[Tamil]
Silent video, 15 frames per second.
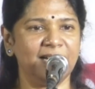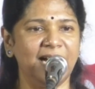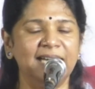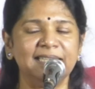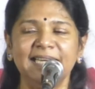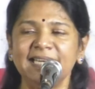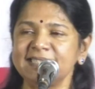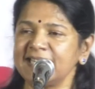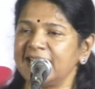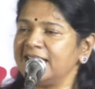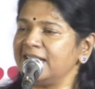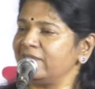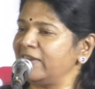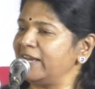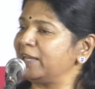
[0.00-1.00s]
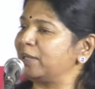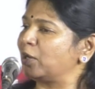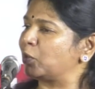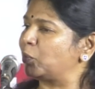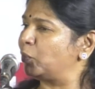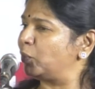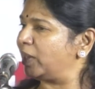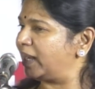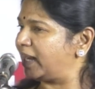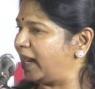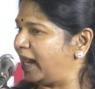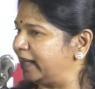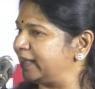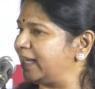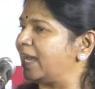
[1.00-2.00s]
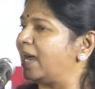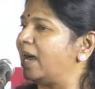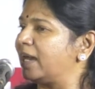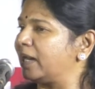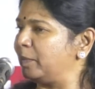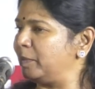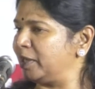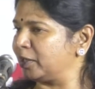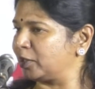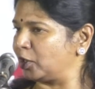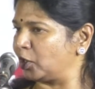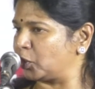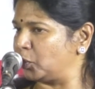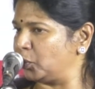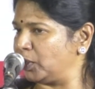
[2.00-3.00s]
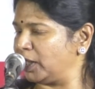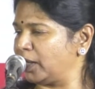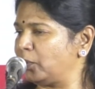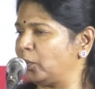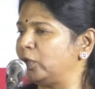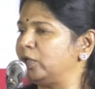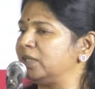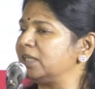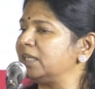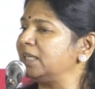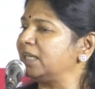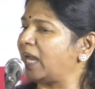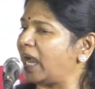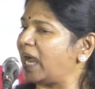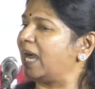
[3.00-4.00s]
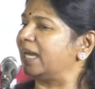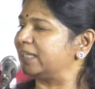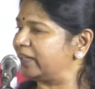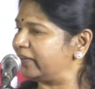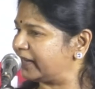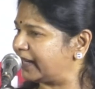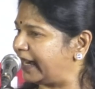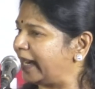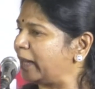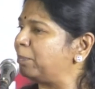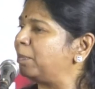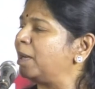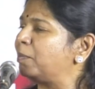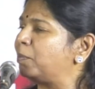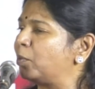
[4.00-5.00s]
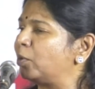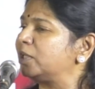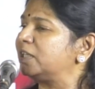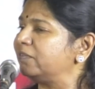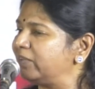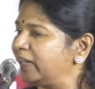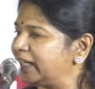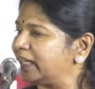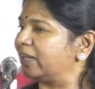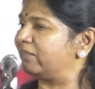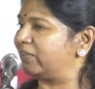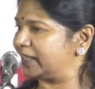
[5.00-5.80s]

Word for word: அதை செல்ல வைக்கக்கூடிய அதிகாரம் இருக்கக்கூடிய ஒன்று நான் அதை கிடப்பில் போட்டு வீட்டில்